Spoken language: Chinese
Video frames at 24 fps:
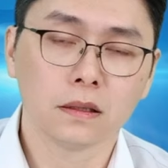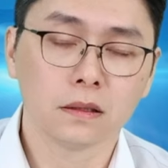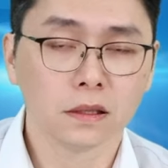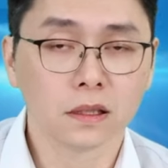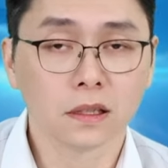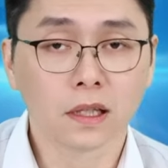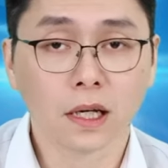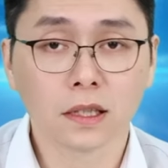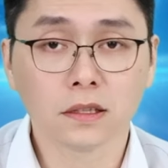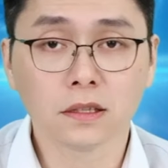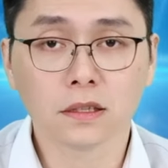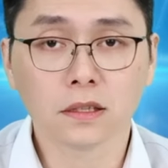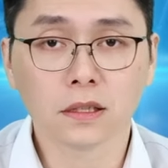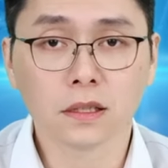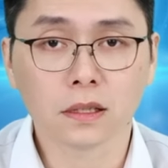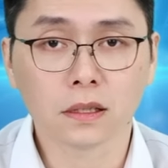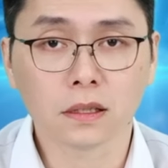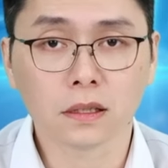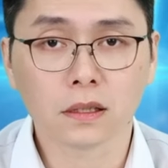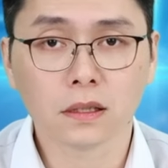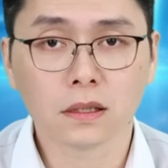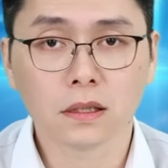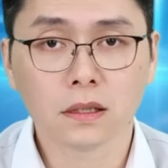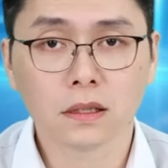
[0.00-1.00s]
而且台积
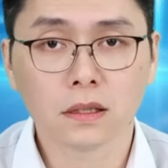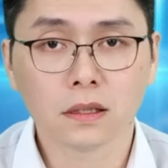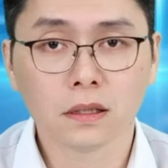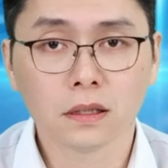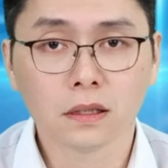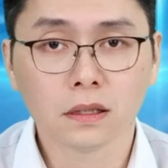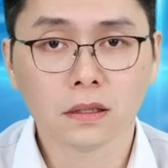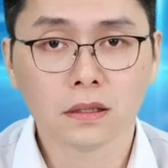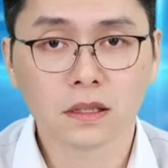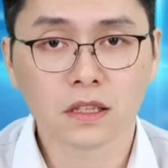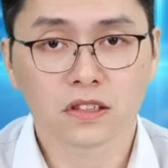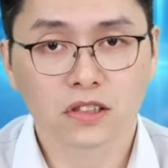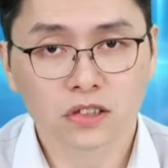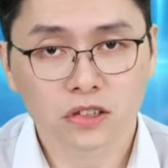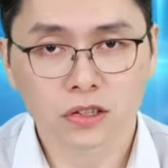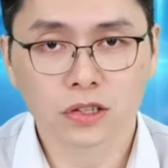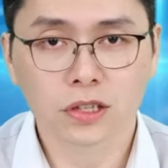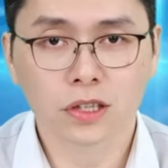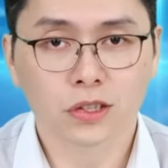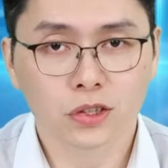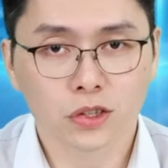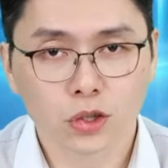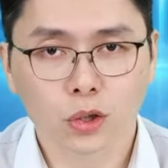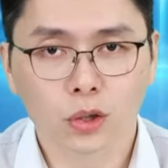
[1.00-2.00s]
电也直
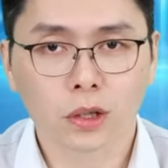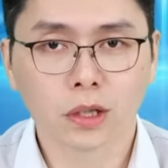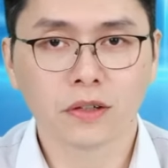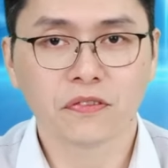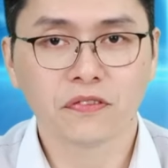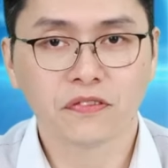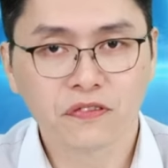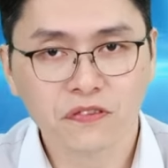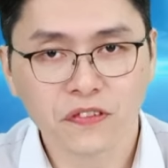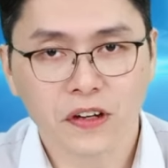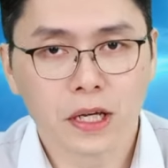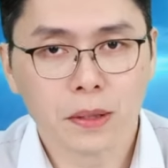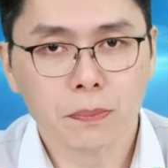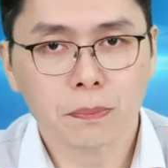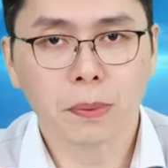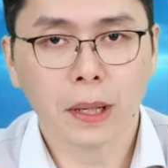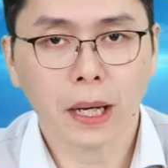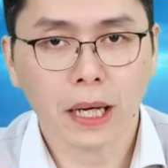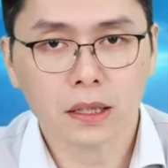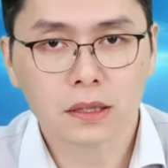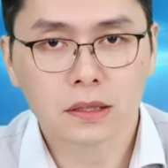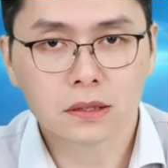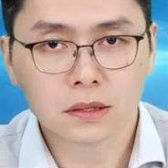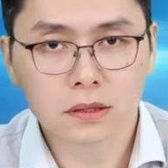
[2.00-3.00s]
接救了费
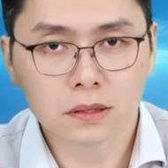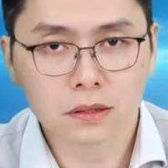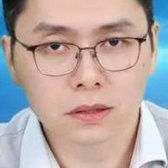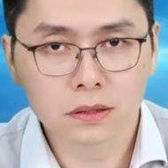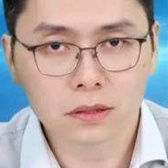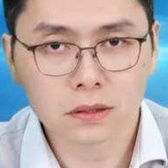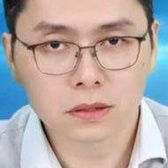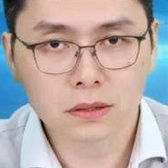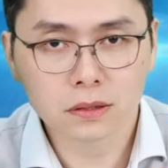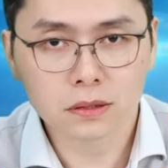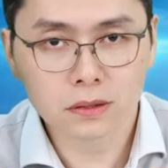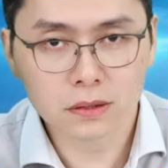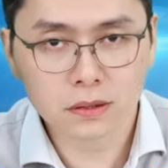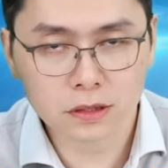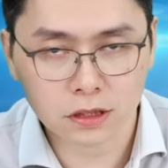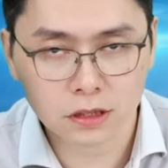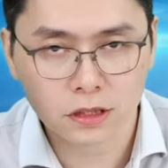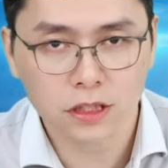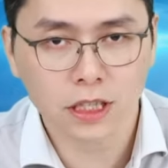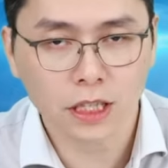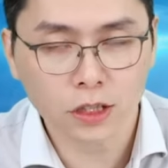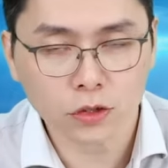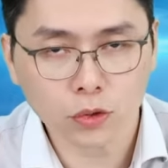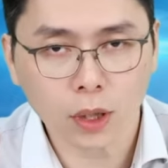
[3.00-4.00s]
半，直
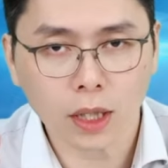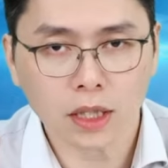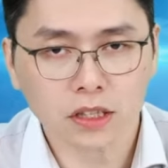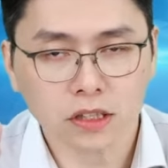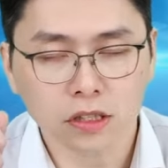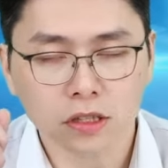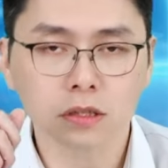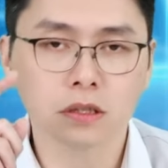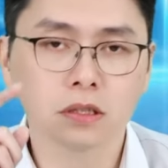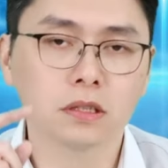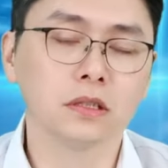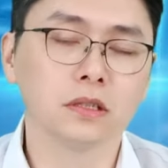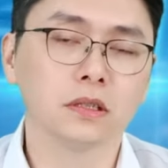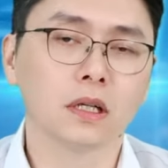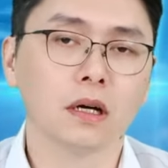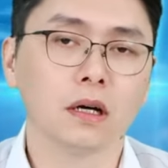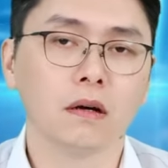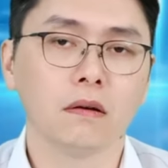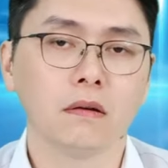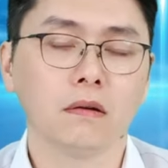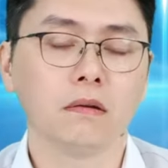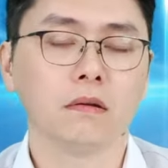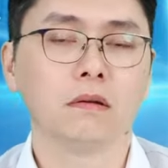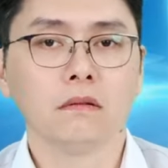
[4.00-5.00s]
接刷历史新高。
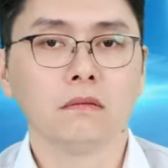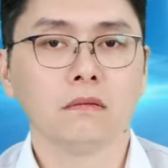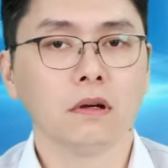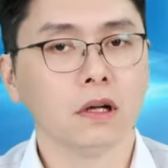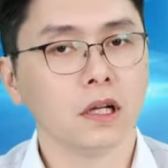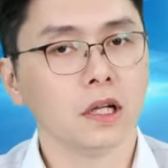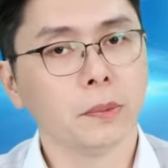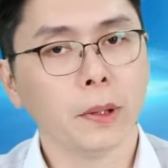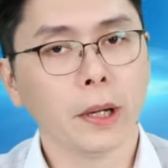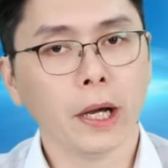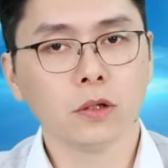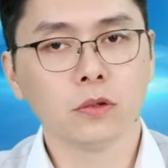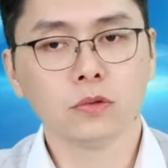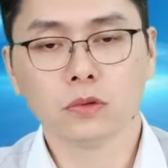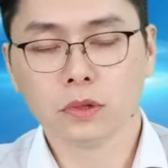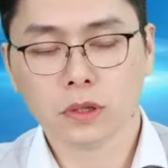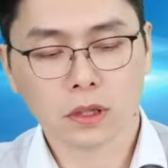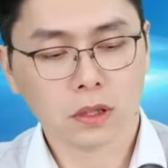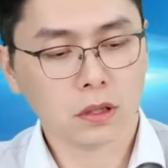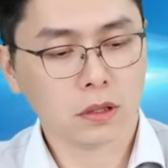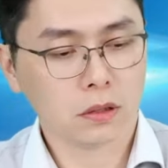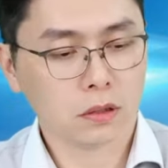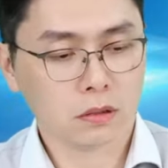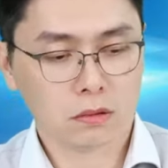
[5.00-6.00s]
那礼拜五
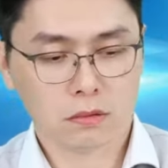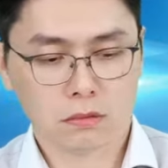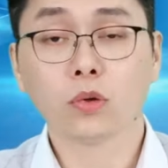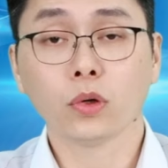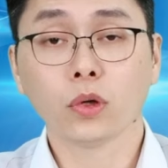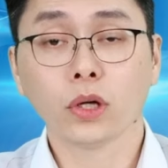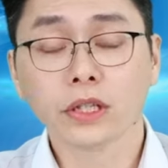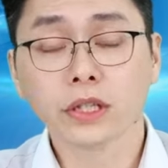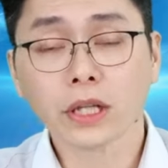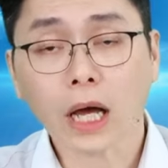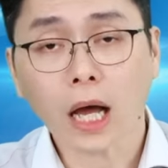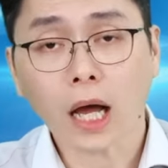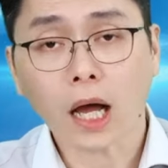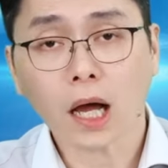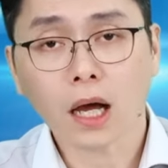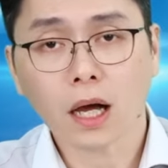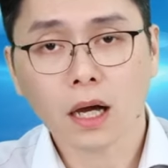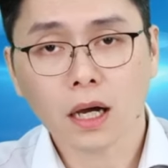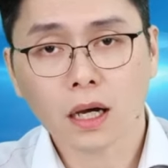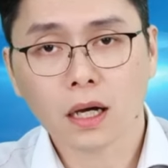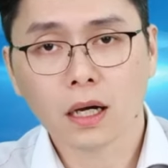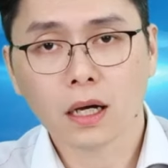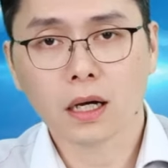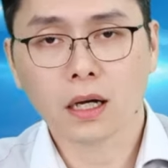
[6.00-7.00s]
呢，辉达、
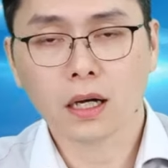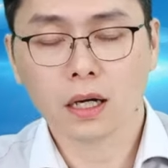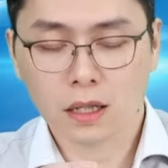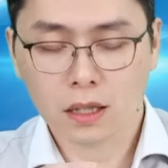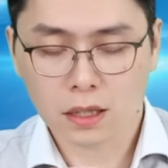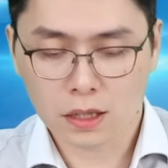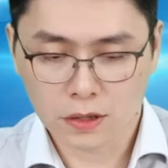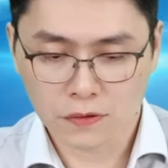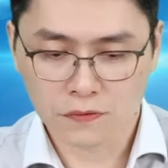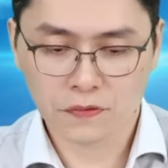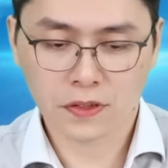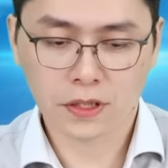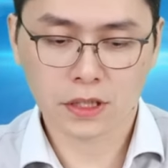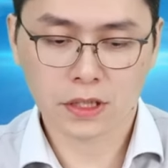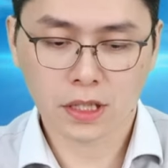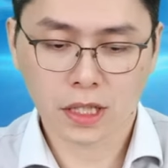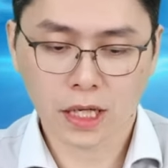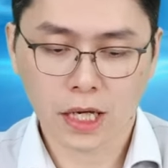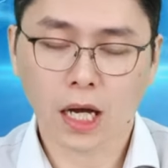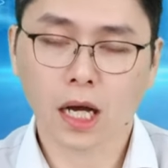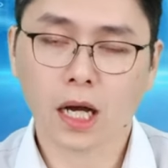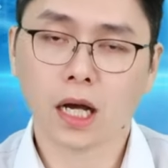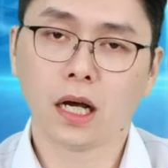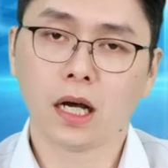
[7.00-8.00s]

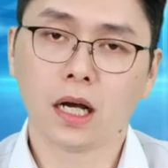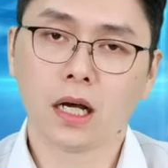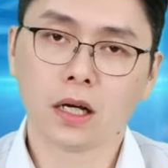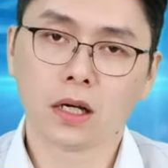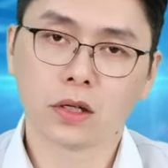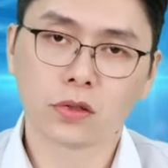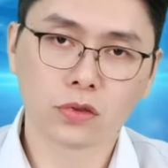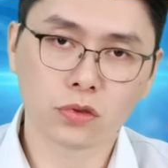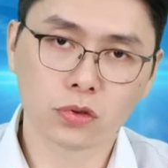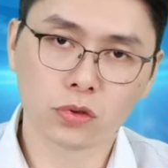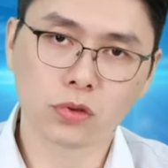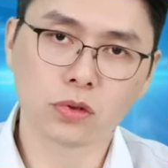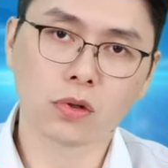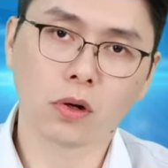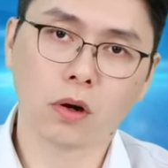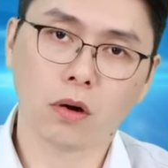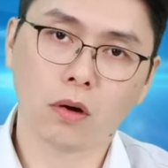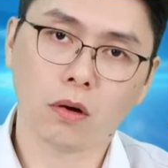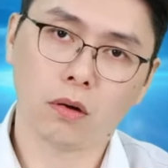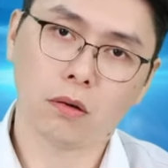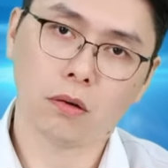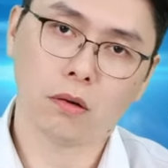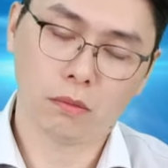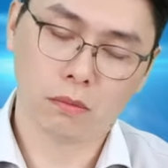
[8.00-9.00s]
NVIDIA、
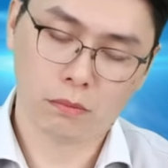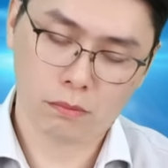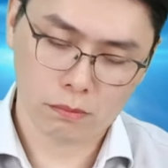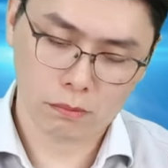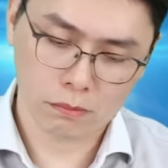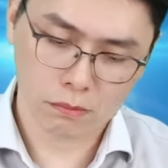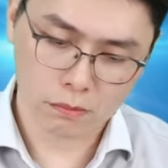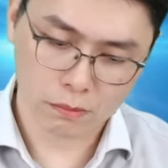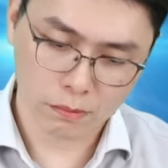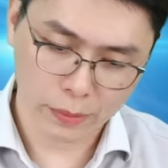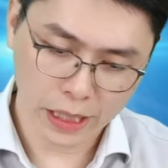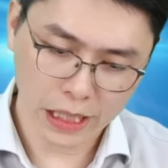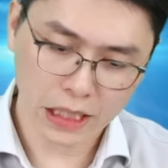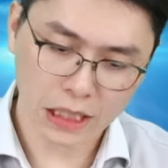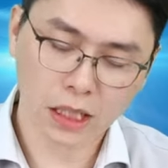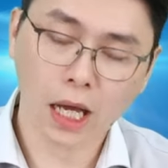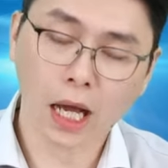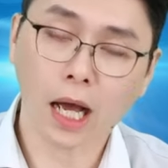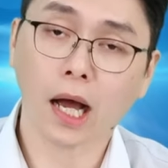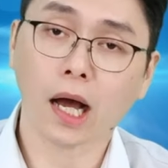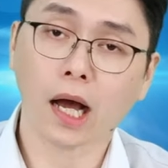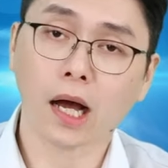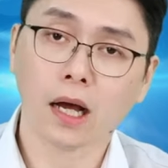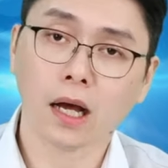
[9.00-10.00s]
Google、
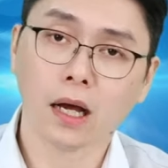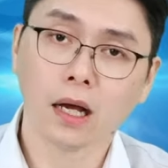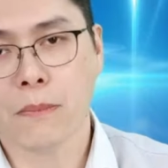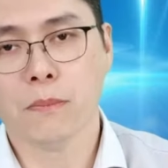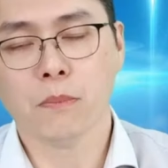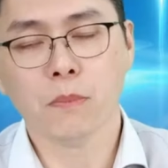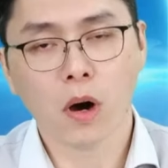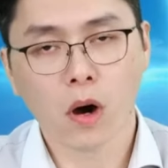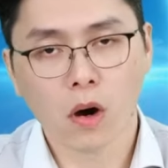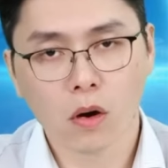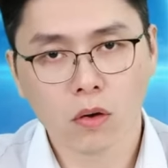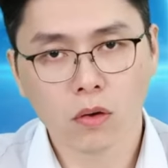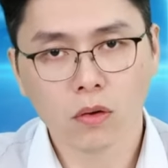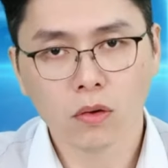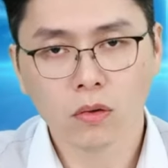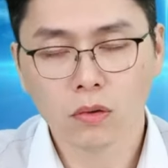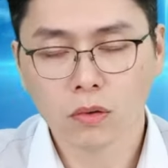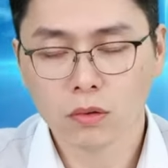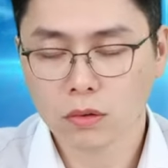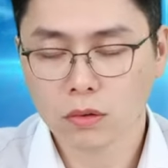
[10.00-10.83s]
Meta、Anmo，